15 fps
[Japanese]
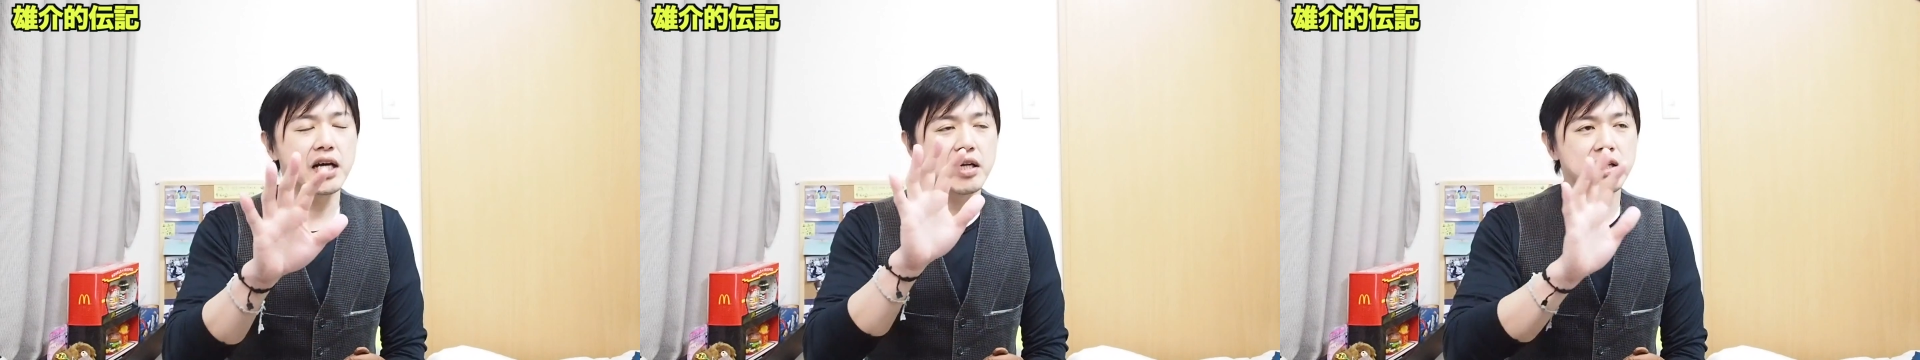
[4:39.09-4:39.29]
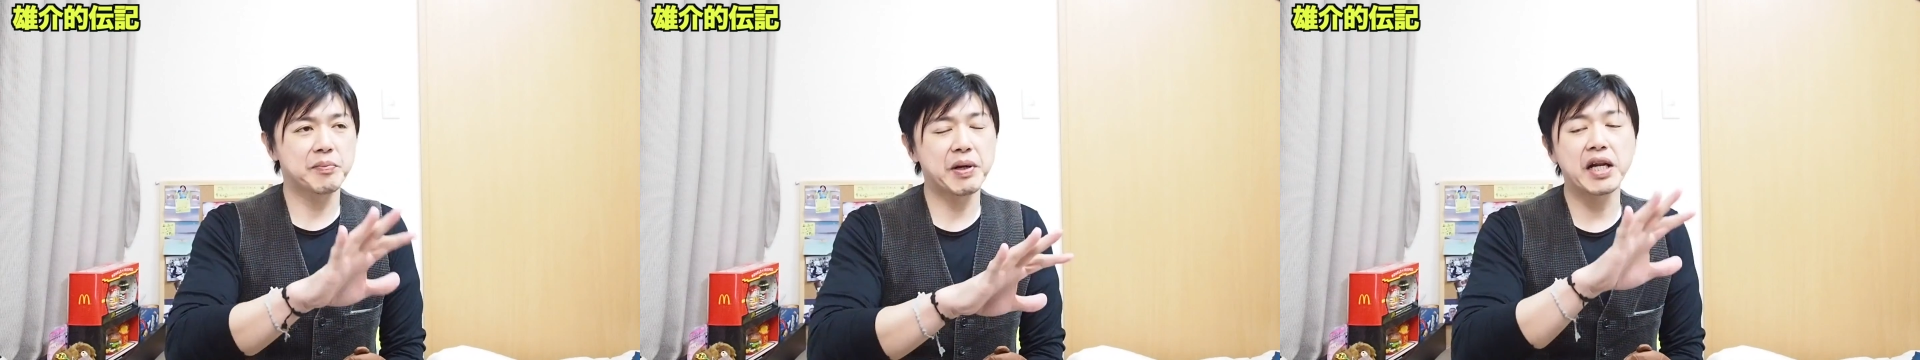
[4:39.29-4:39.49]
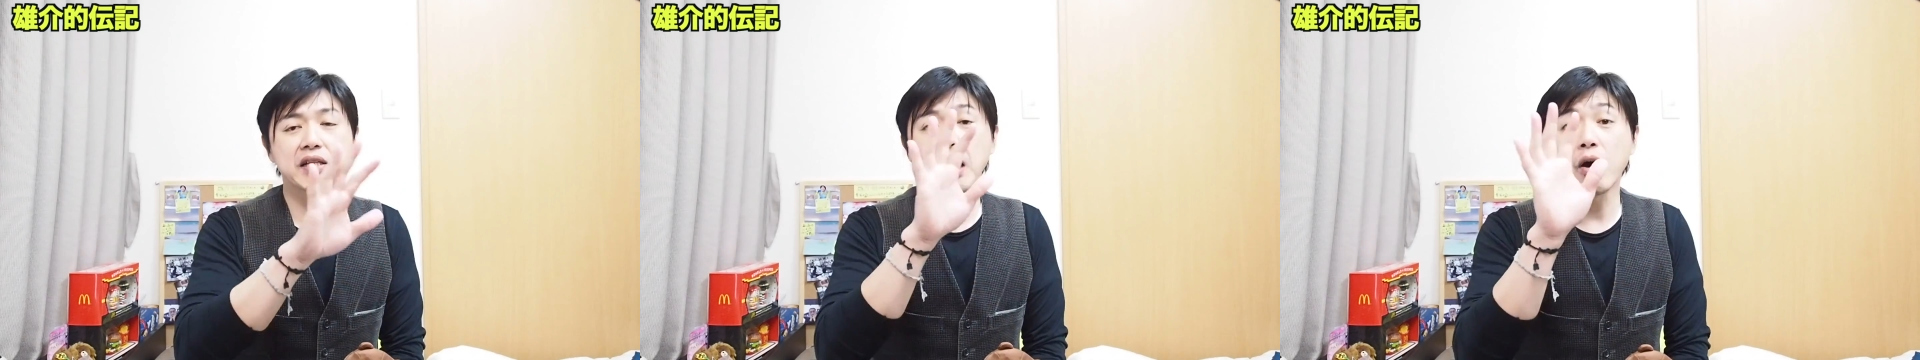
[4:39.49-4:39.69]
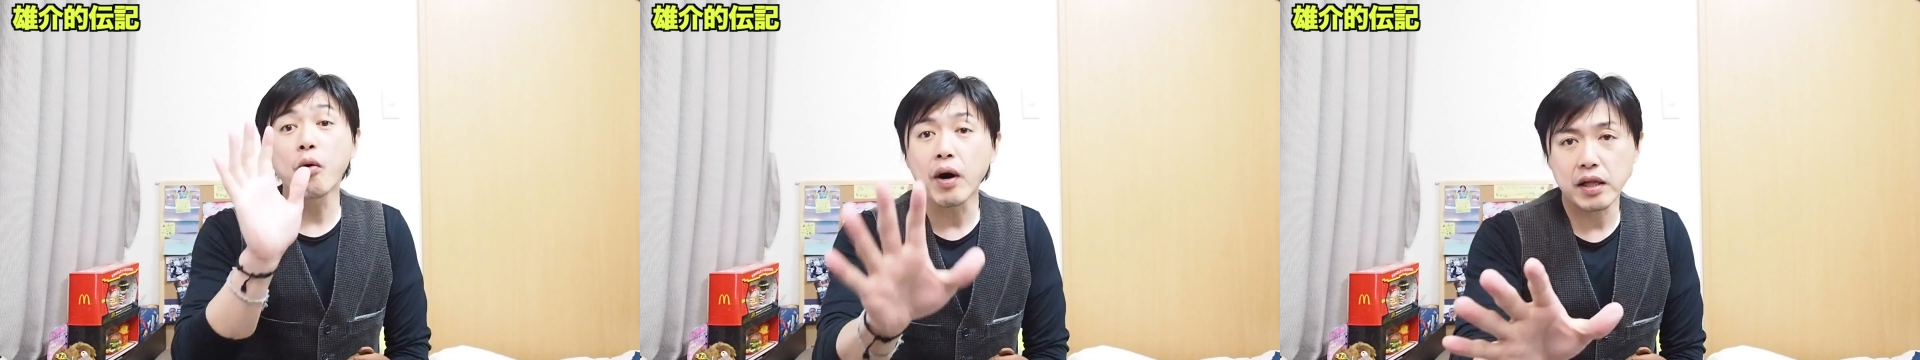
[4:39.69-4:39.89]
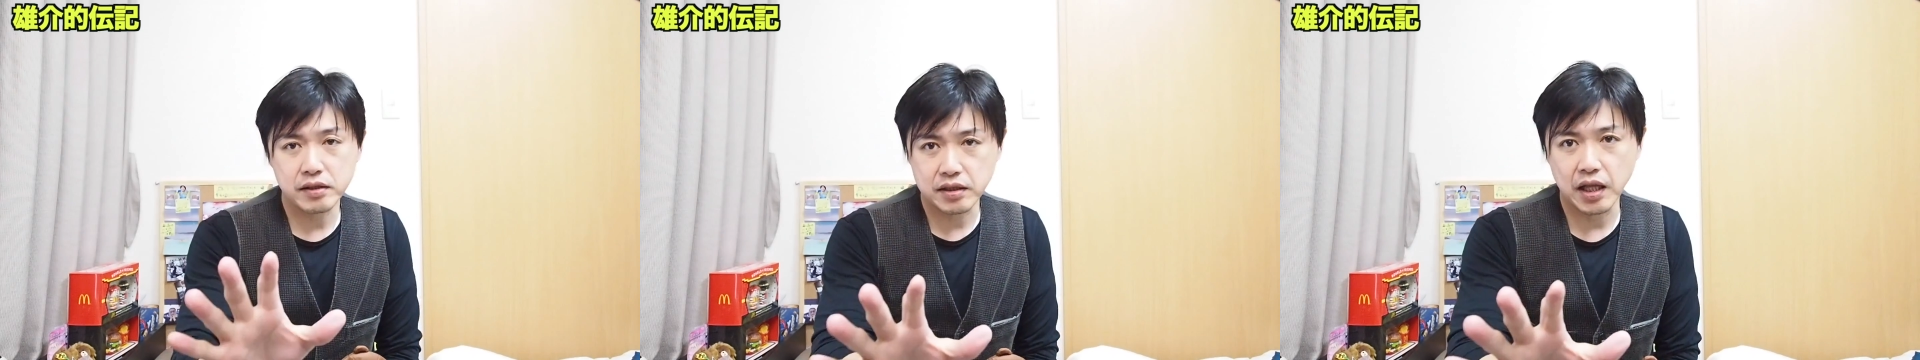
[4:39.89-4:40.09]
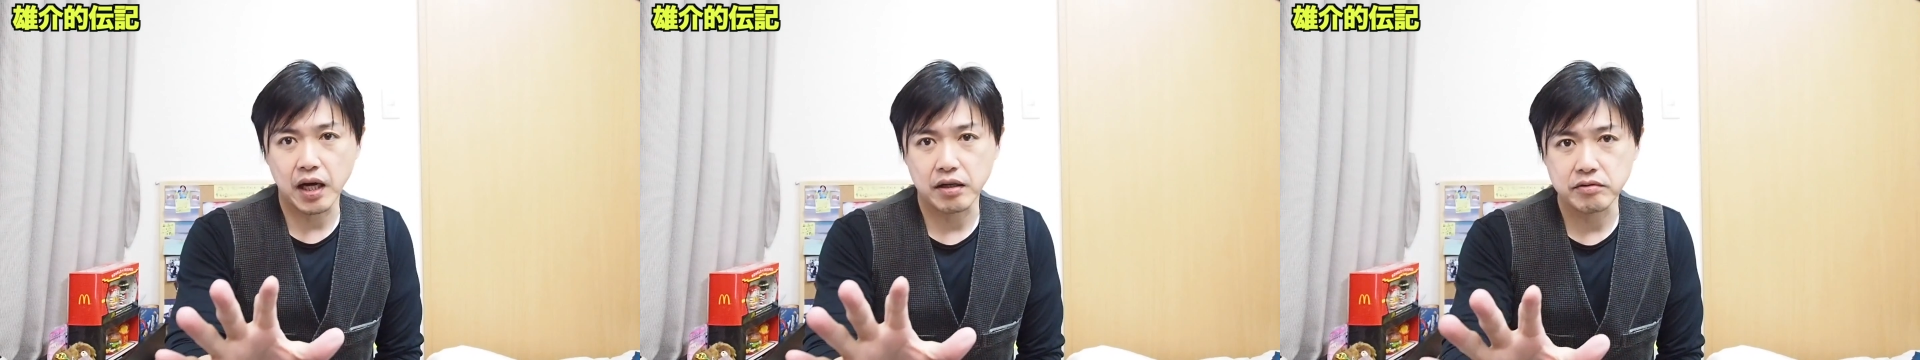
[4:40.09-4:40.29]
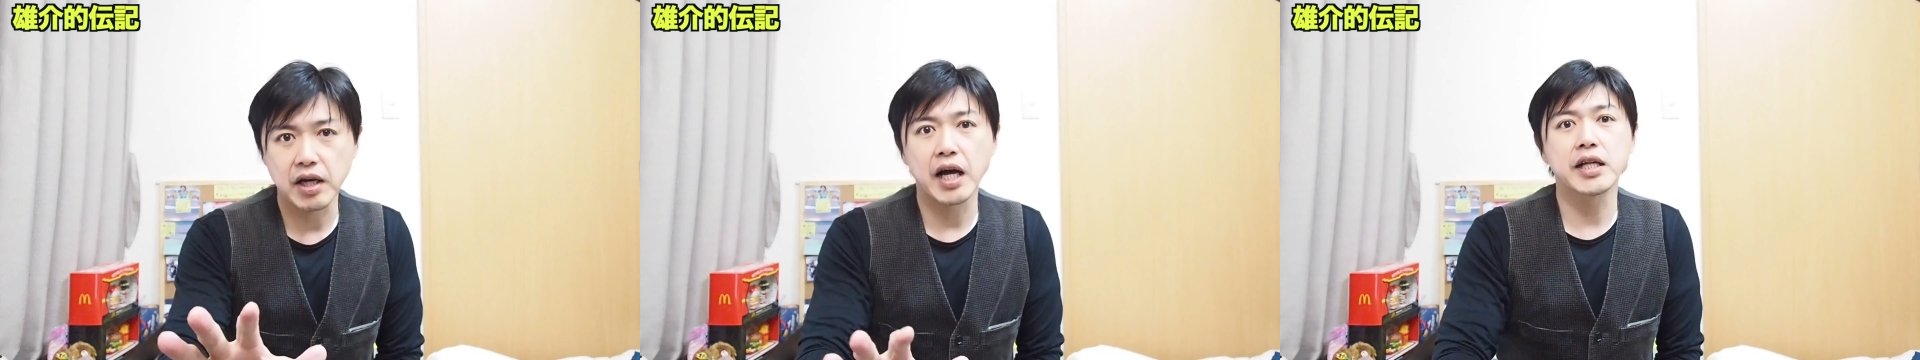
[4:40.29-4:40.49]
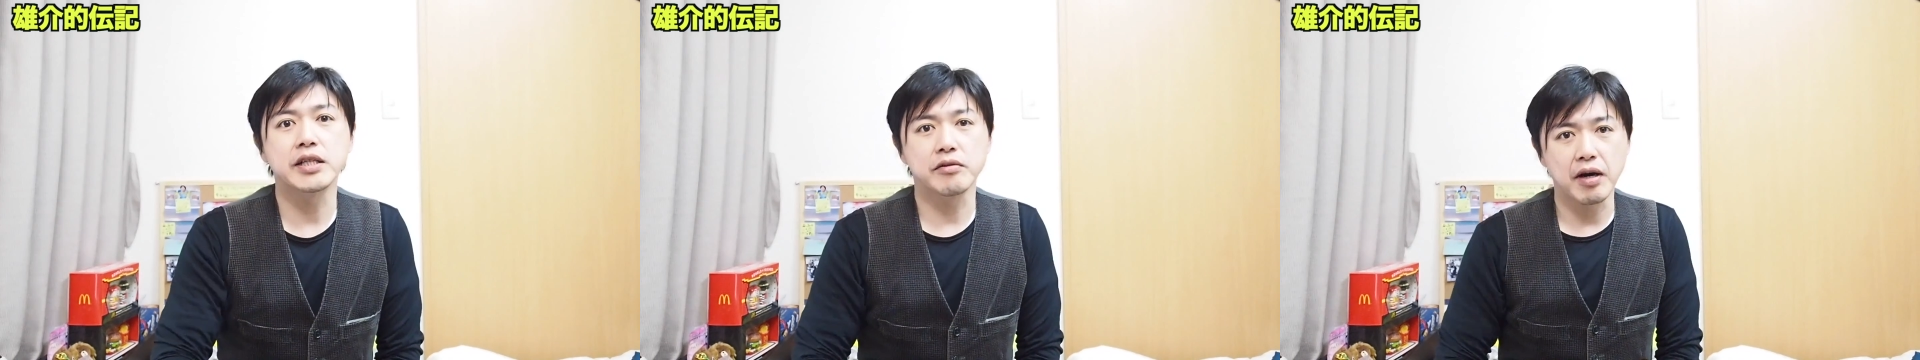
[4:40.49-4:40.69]
あのバレンタイン終わったぐ
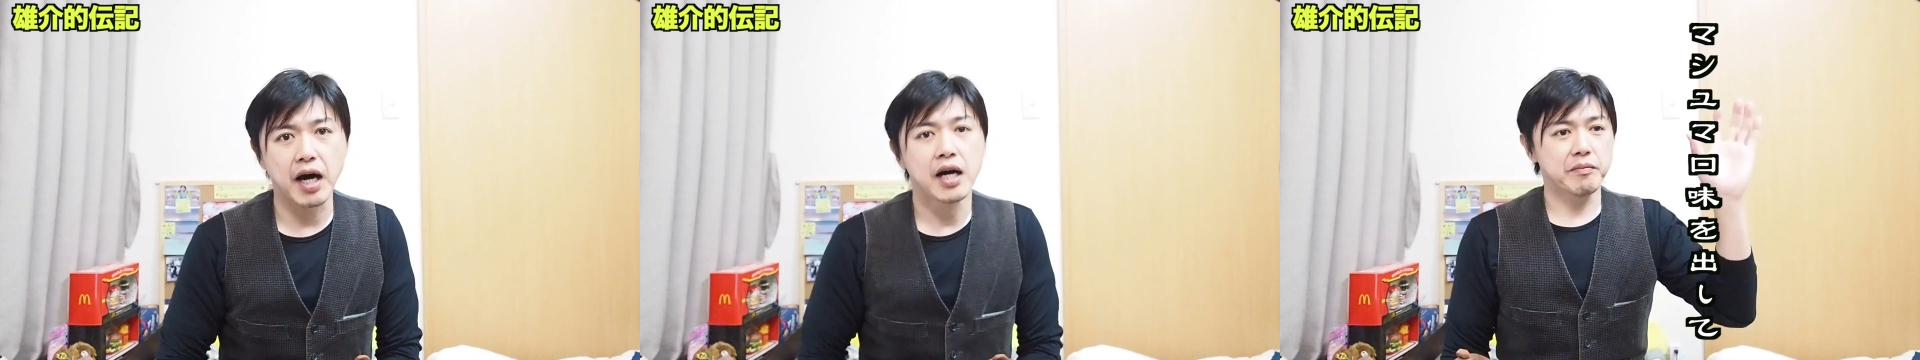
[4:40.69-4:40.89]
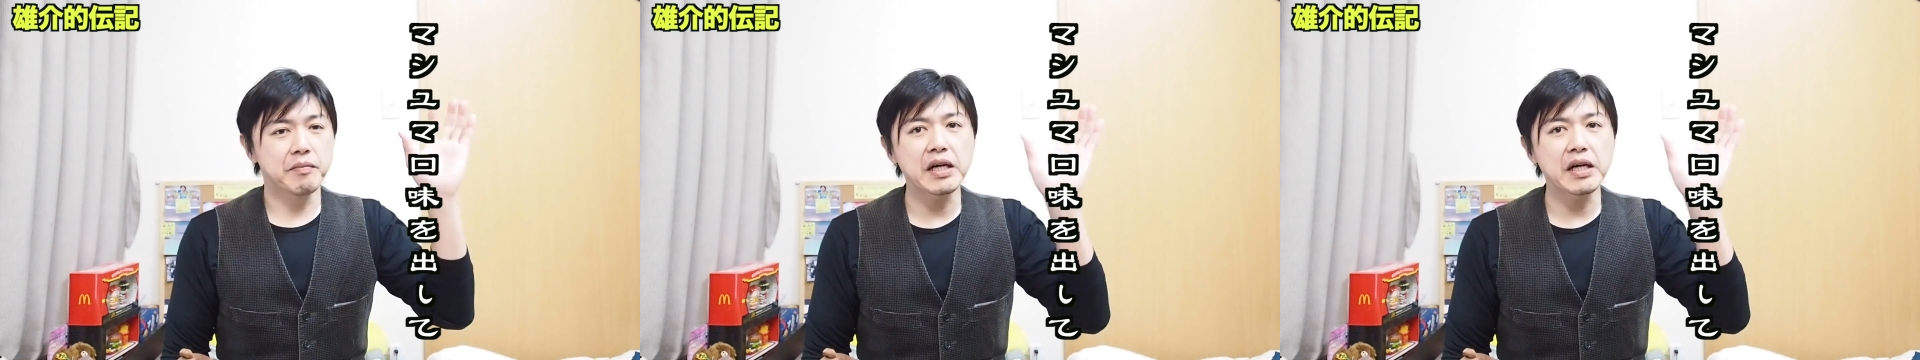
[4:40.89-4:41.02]
らいには